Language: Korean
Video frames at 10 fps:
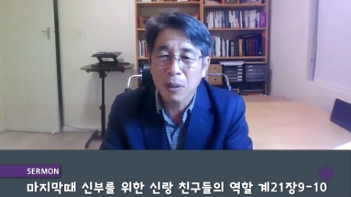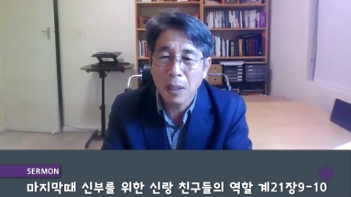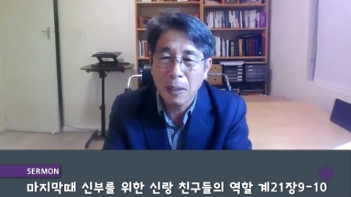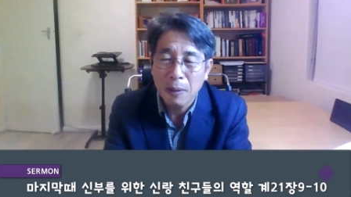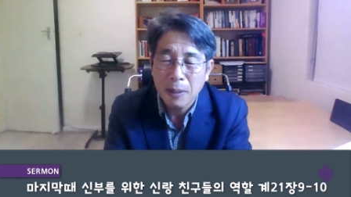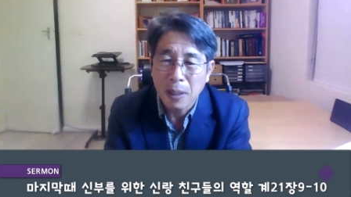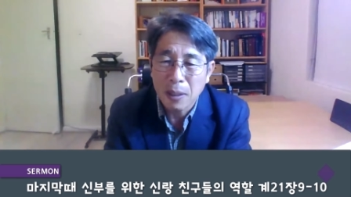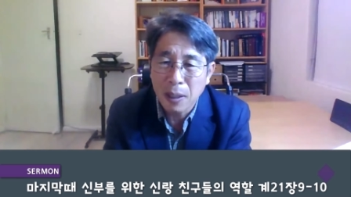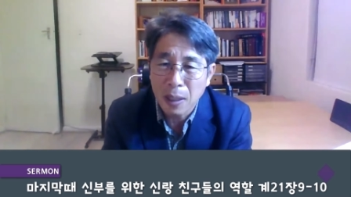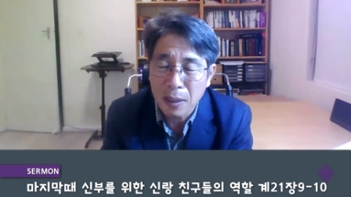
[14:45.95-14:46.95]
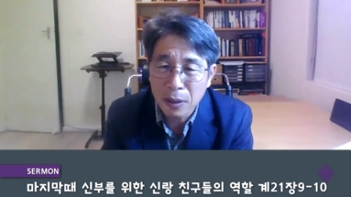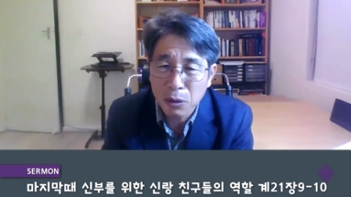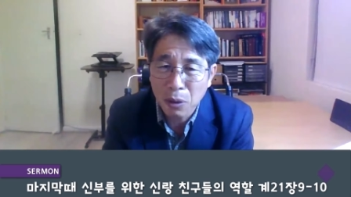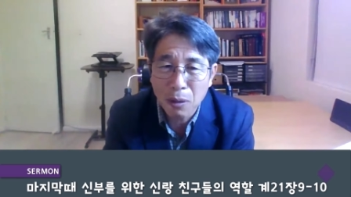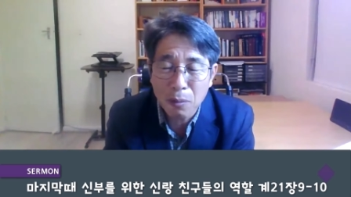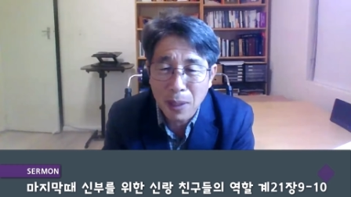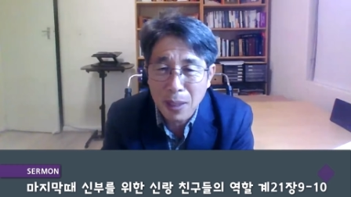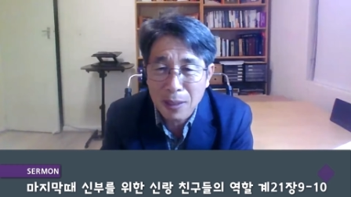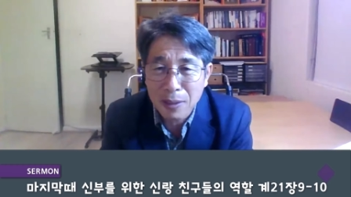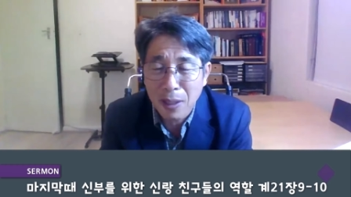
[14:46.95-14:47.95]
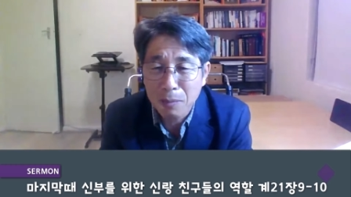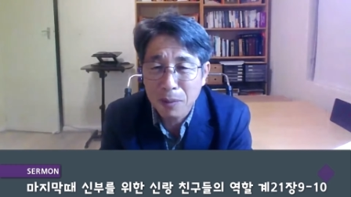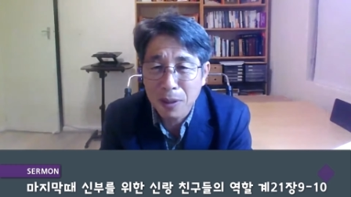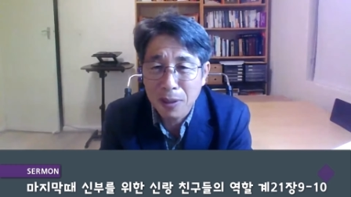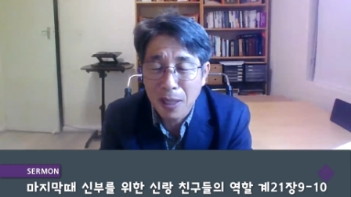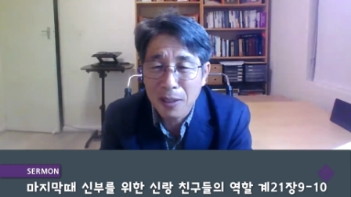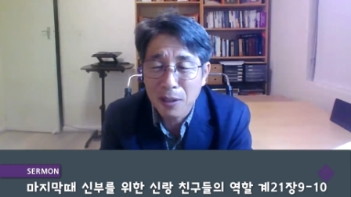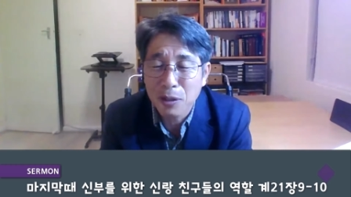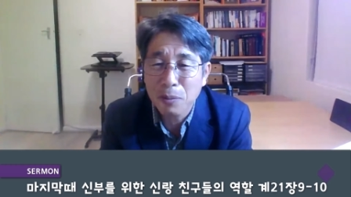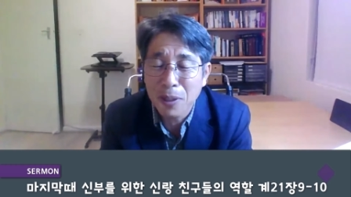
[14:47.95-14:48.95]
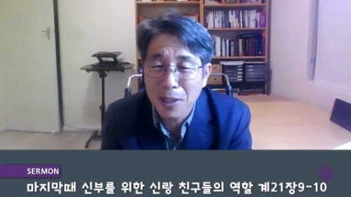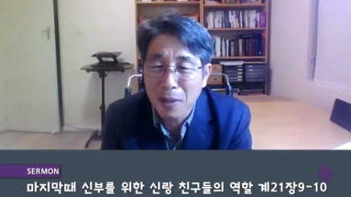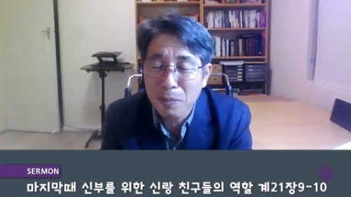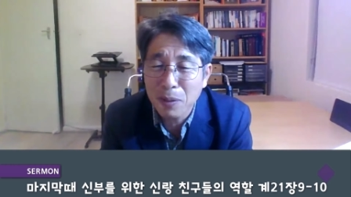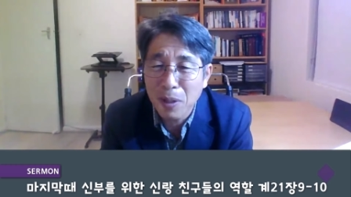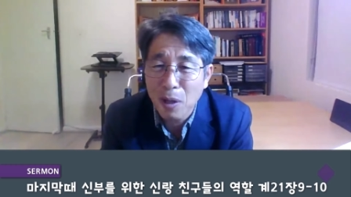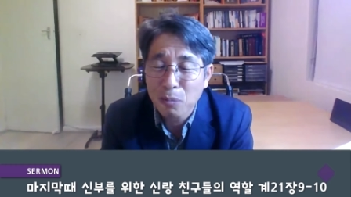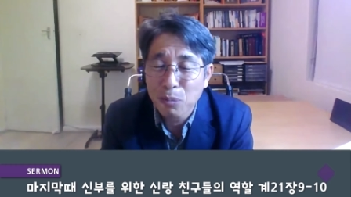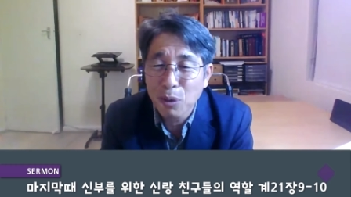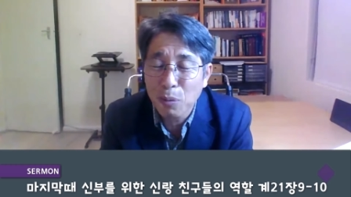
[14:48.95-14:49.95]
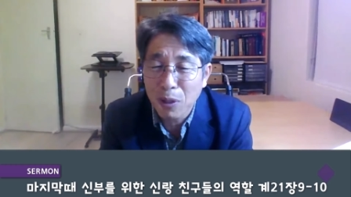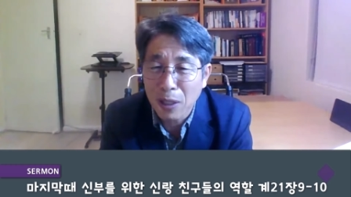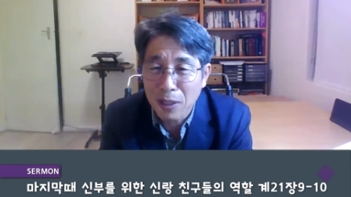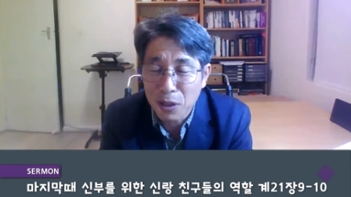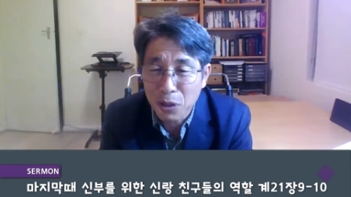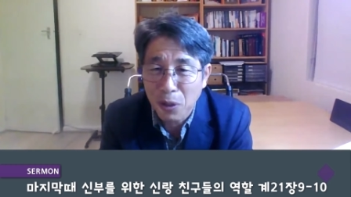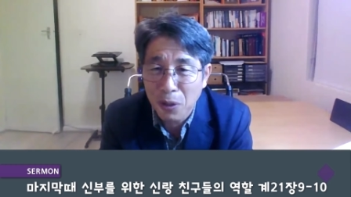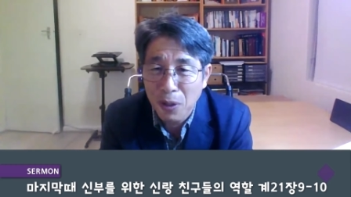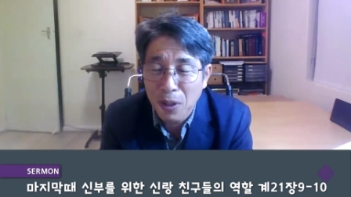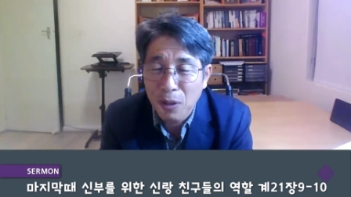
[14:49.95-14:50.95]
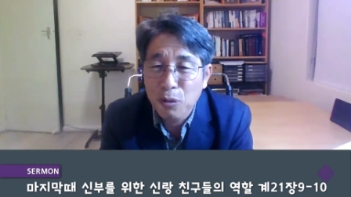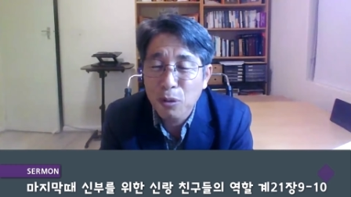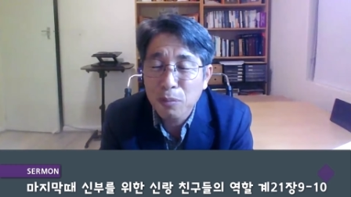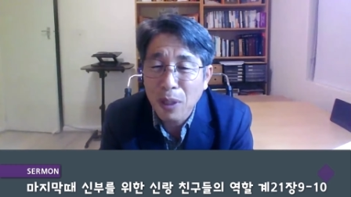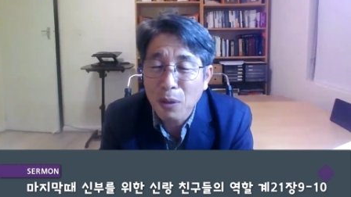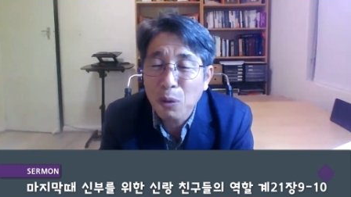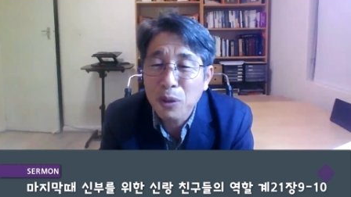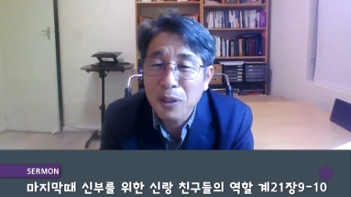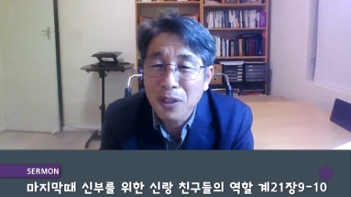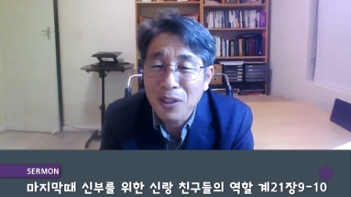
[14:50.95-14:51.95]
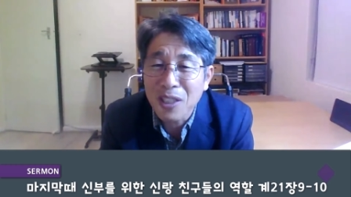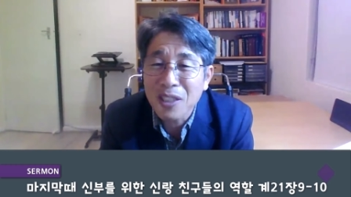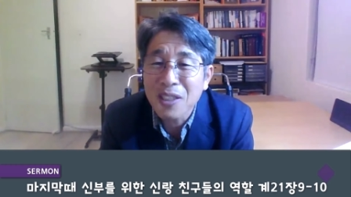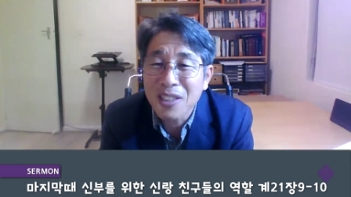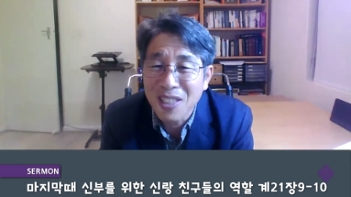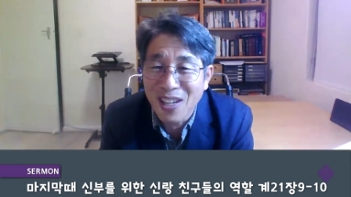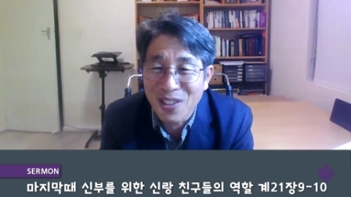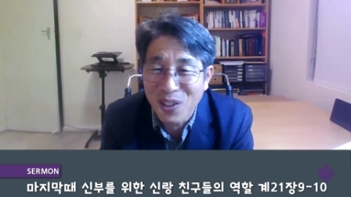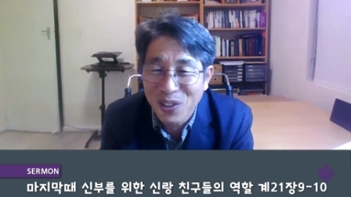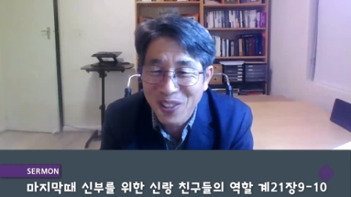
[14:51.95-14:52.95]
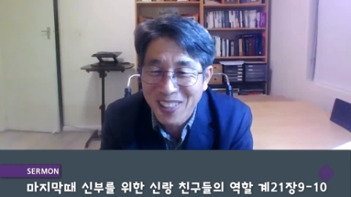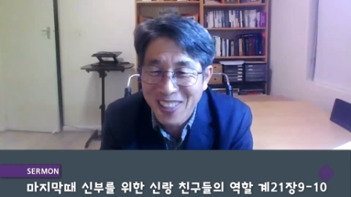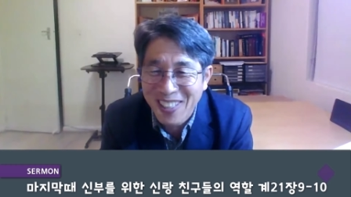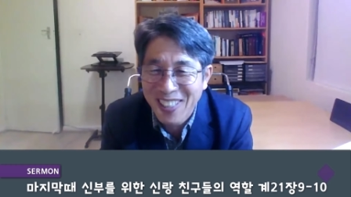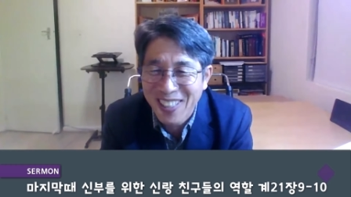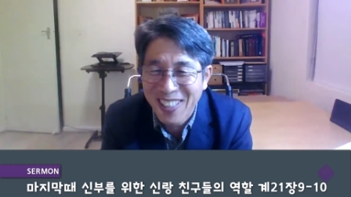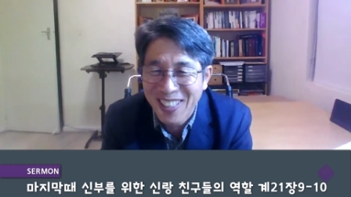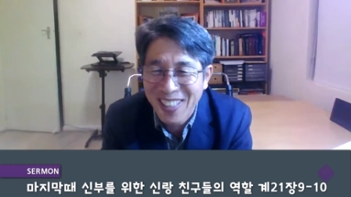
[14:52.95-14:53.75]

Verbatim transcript: 그러니까 우리가 자기가 그리스도라고 말하는 사람들한테 가서 저번에 제가 한번 물어보라 그랬죠. 구름 타고 오신 적이 있으시냐고.